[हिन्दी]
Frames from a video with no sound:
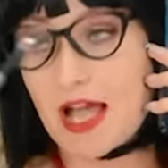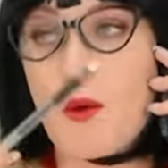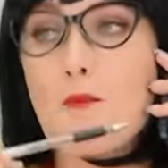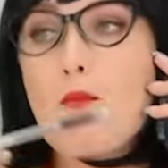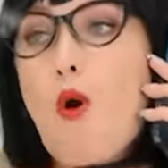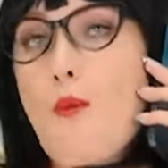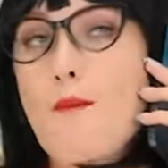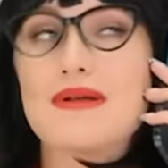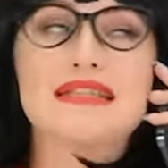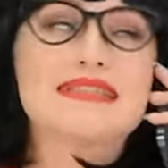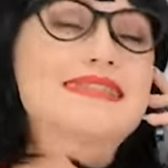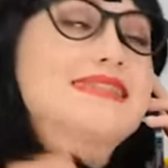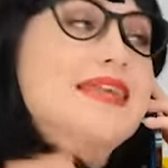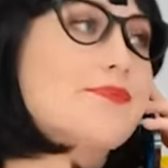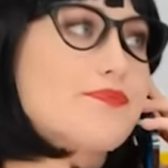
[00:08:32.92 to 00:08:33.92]
नई पिक्चर्स
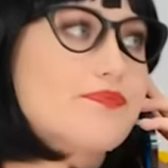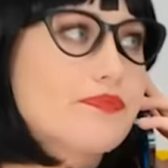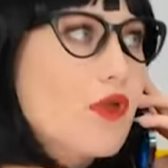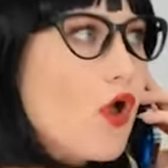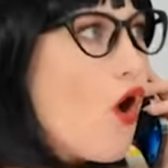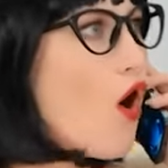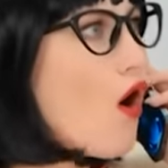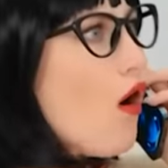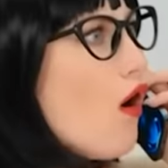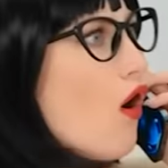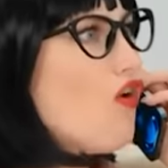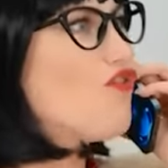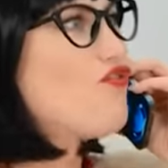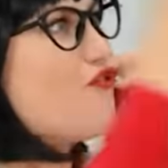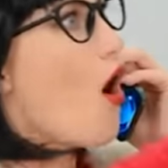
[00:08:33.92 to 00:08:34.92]
के साथ आई हूँ
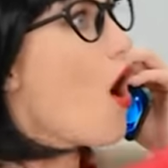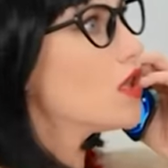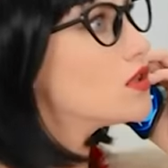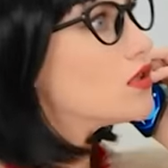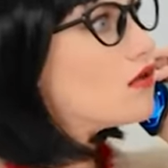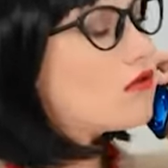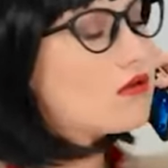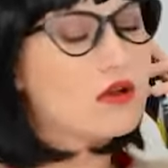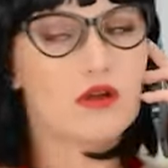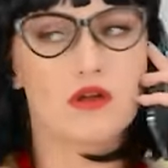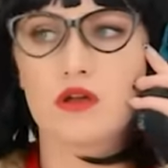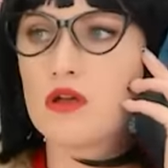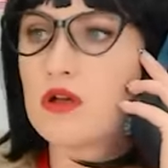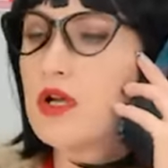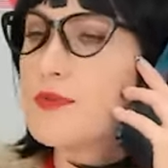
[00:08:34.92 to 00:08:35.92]
तुम दोबारा आ
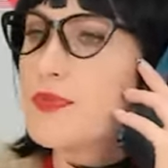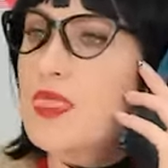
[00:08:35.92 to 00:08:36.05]
गई